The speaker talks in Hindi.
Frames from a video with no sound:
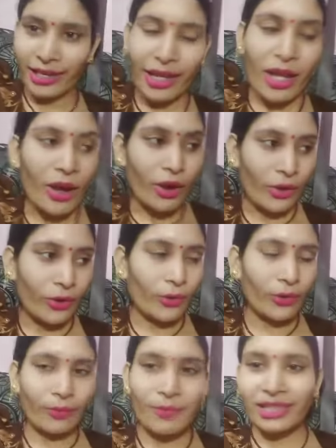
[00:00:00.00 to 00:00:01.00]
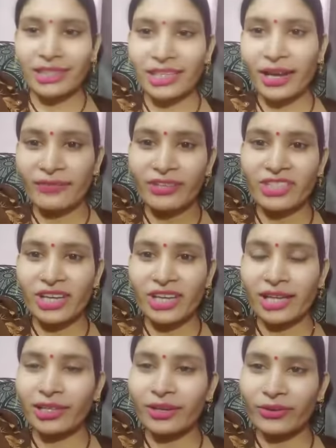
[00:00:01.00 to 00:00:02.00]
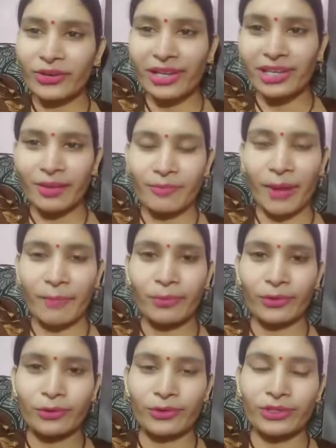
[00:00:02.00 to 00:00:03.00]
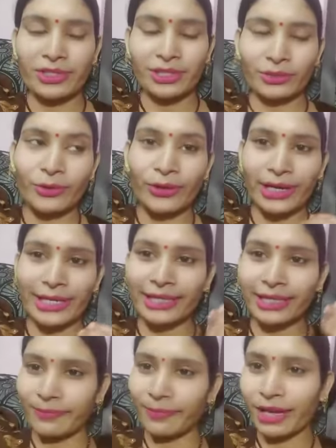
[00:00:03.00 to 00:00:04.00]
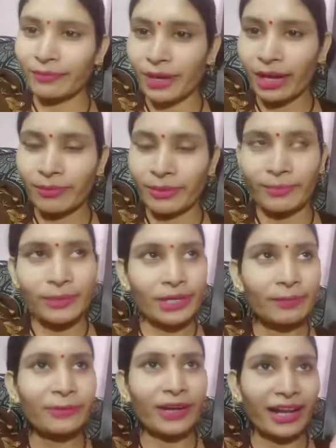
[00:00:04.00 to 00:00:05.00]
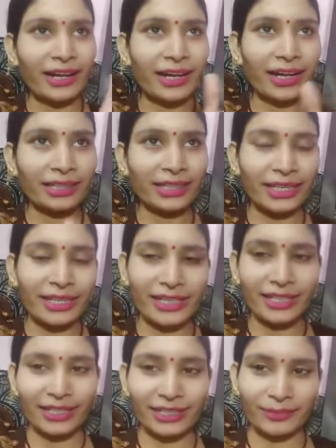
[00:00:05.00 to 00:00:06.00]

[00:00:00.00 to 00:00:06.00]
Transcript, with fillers: हैं और बातें काफ़ी ज़्यादा हो गई हम आप लोगों से थोड़ी देर बाद भाभी फिर मुलाकात करेंगे